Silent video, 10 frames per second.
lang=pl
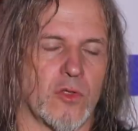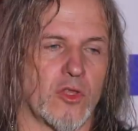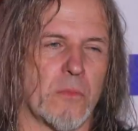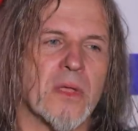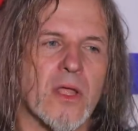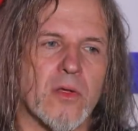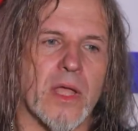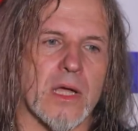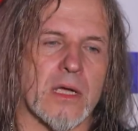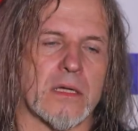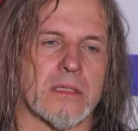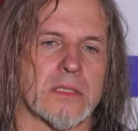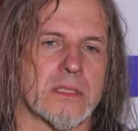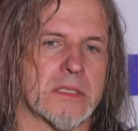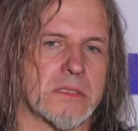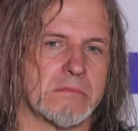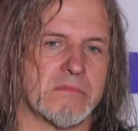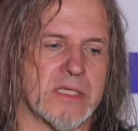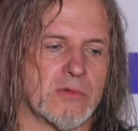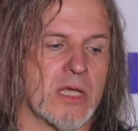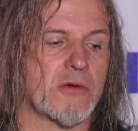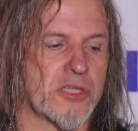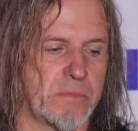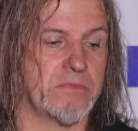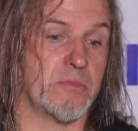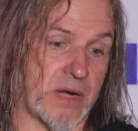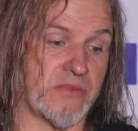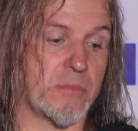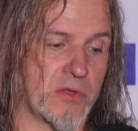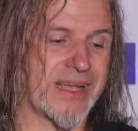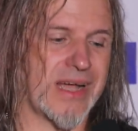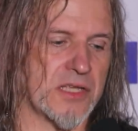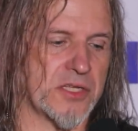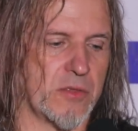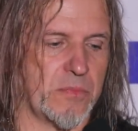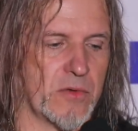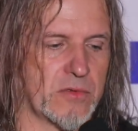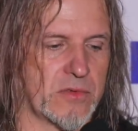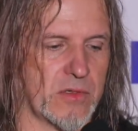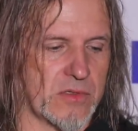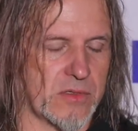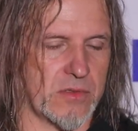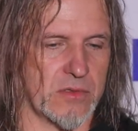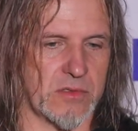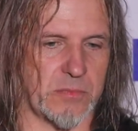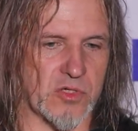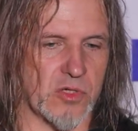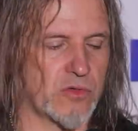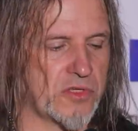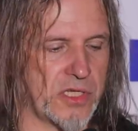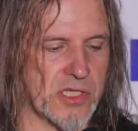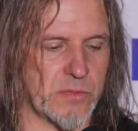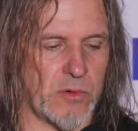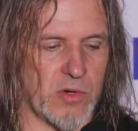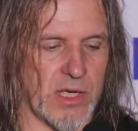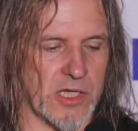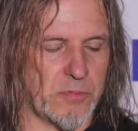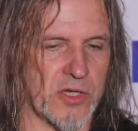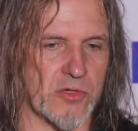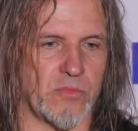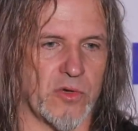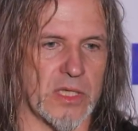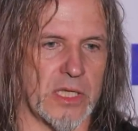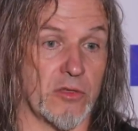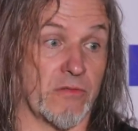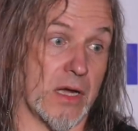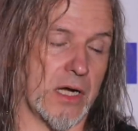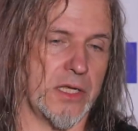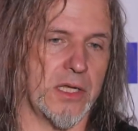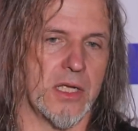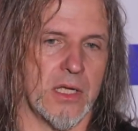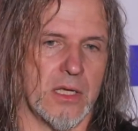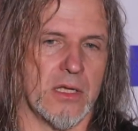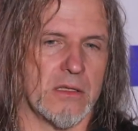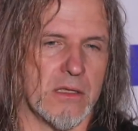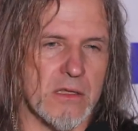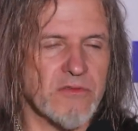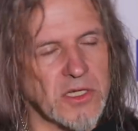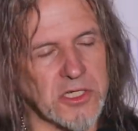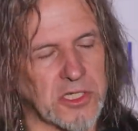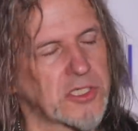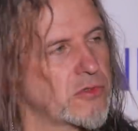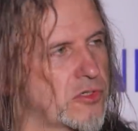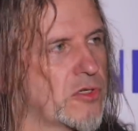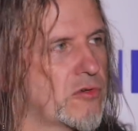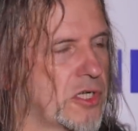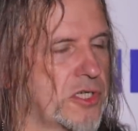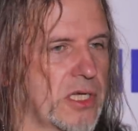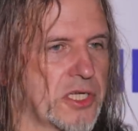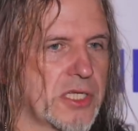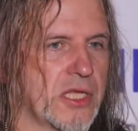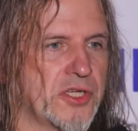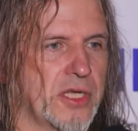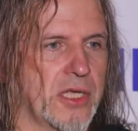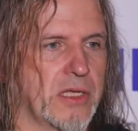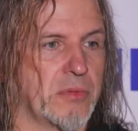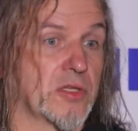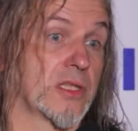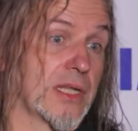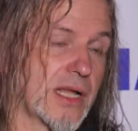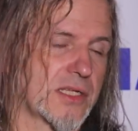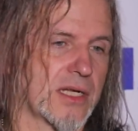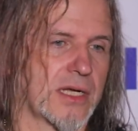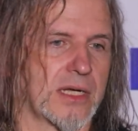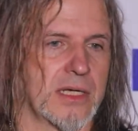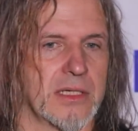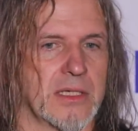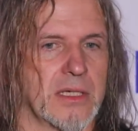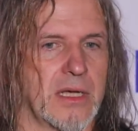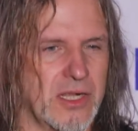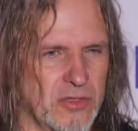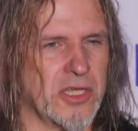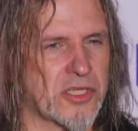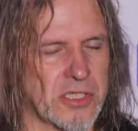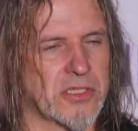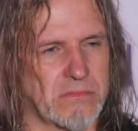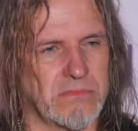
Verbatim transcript: To dopiero jak e, udało się no, prawie po dekadzie do, od, od, od, początku istnienia zespołu nagrać pierwszą płytę i to w Anglii, mhm. no wtedy się zaczęło coś ruszać, jakieś nadzieje po tych trasach, ale to jeszcze